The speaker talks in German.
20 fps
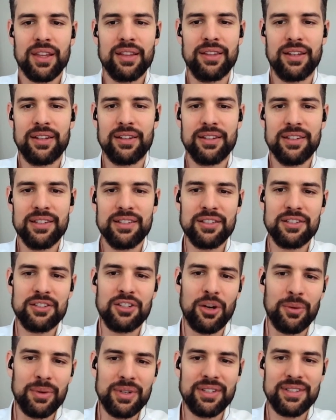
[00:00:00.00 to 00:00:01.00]
dann ist es,
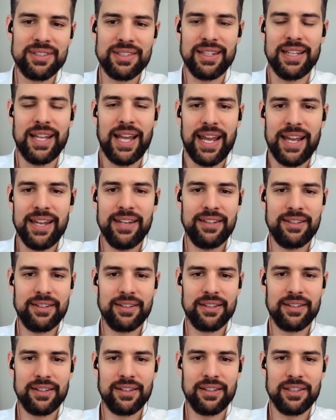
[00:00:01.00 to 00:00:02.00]
glaube ich, das
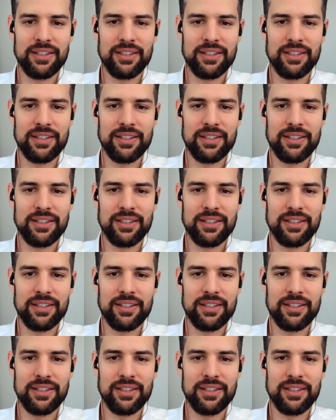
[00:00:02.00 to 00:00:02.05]
leichter,